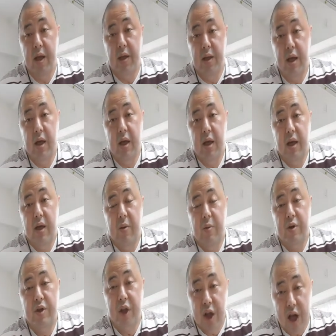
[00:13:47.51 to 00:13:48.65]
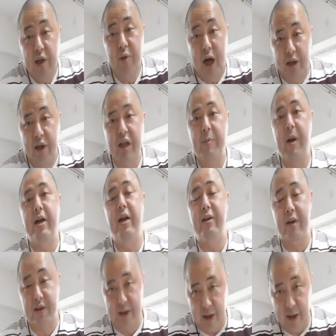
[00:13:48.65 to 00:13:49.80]
ね。捨てないのが当たり前なん
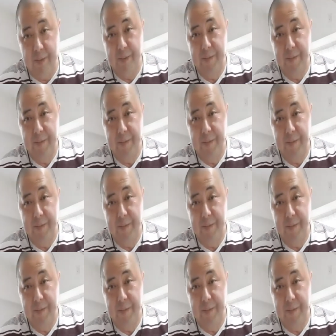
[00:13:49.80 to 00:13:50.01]
ですか